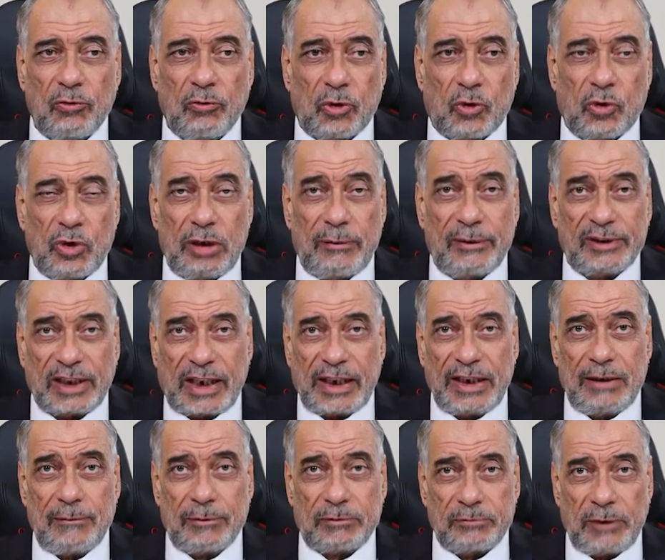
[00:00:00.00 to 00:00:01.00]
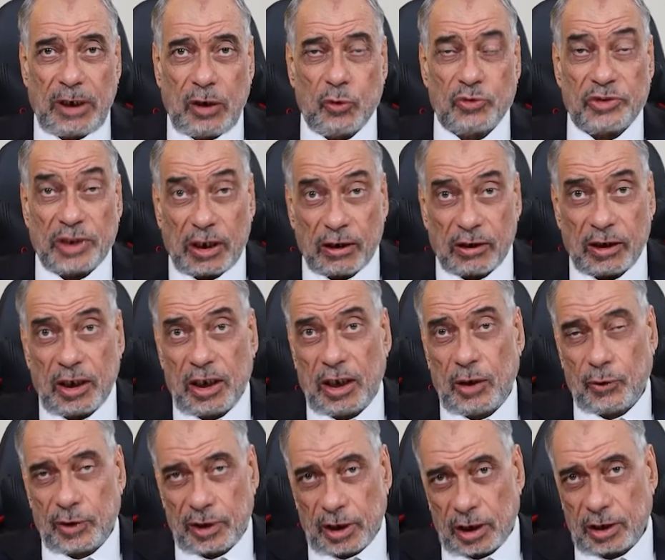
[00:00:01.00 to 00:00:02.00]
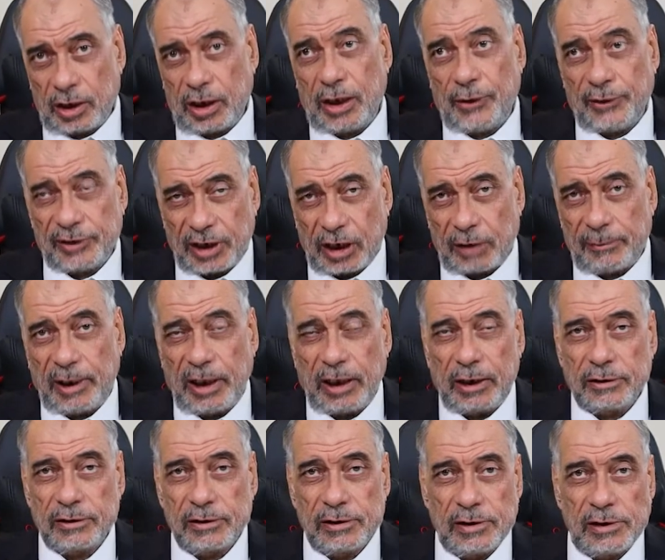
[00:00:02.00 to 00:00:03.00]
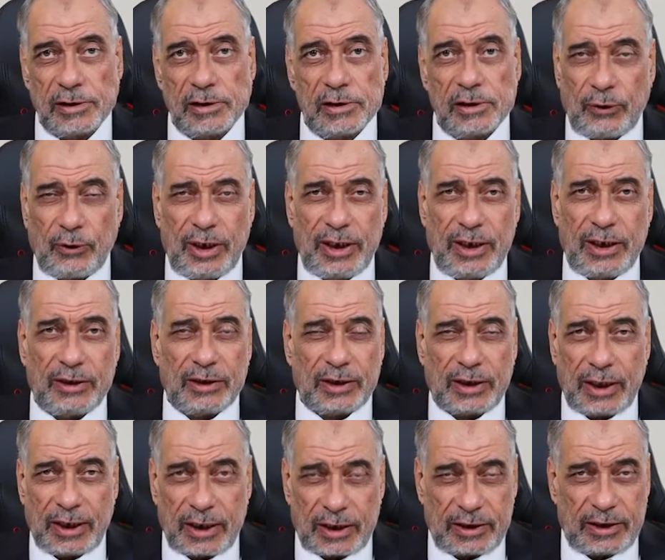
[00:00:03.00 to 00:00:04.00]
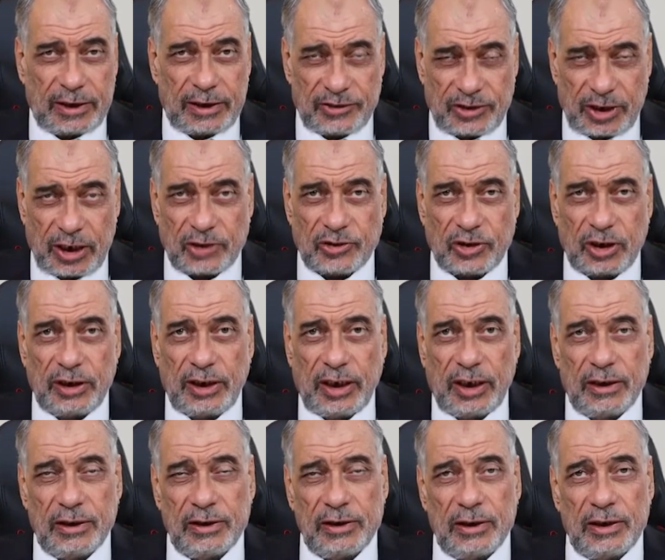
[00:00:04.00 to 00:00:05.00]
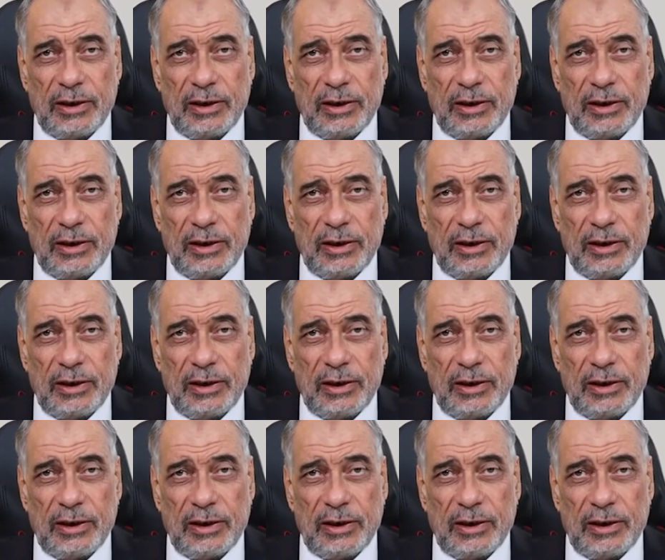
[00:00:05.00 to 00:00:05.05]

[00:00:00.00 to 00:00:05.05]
وكلما تكلمت معه زجرها ونهرها وضربها وهي كانت إنسانة صالحة